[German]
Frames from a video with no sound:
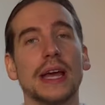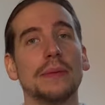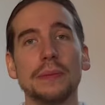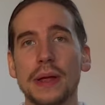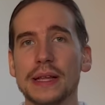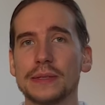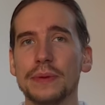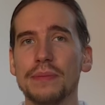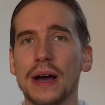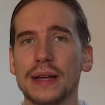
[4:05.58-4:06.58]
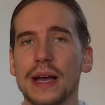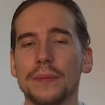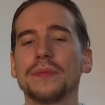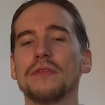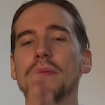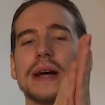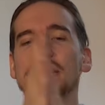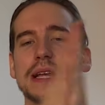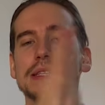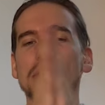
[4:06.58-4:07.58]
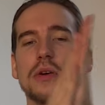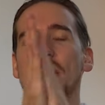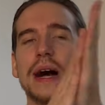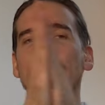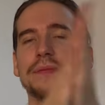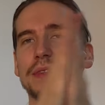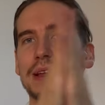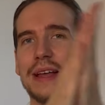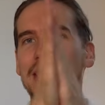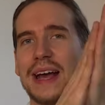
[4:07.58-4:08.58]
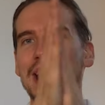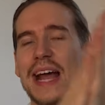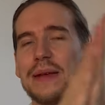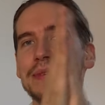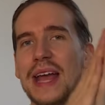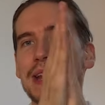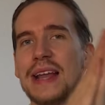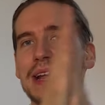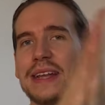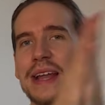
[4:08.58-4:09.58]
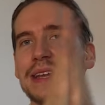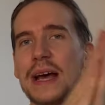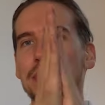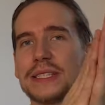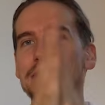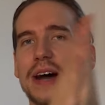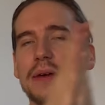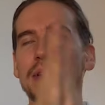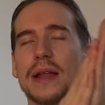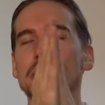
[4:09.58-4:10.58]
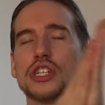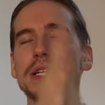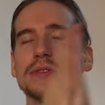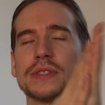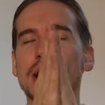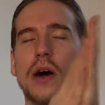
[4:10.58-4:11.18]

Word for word: gerne mit mir jetzt mitmachen. Ja, wir machen das Ganze nochmal. Reiben die Hände aneinander, dass sie warm werden. Schließen unsere